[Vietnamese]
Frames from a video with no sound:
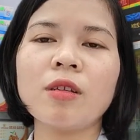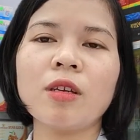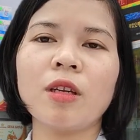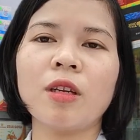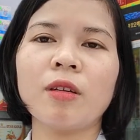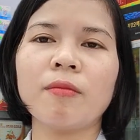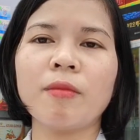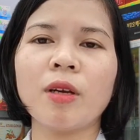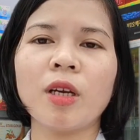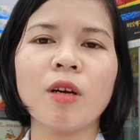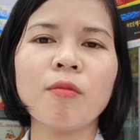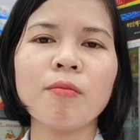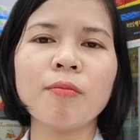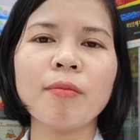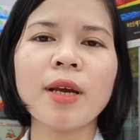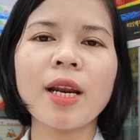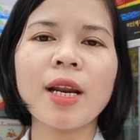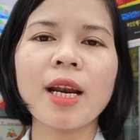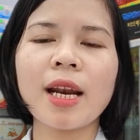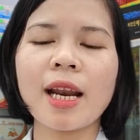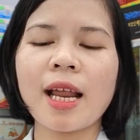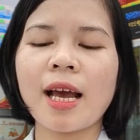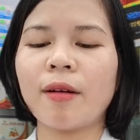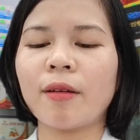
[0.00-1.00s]
thì mình không
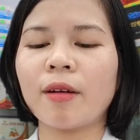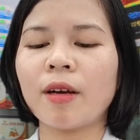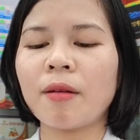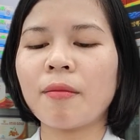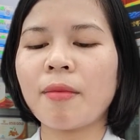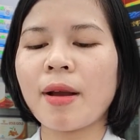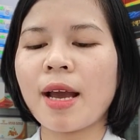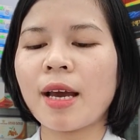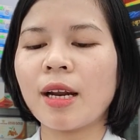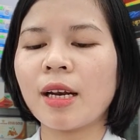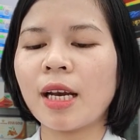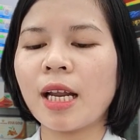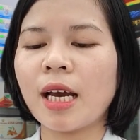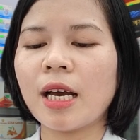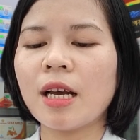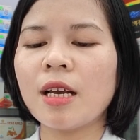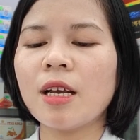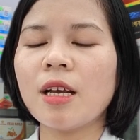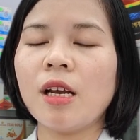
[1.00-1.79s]
biết là các bạn là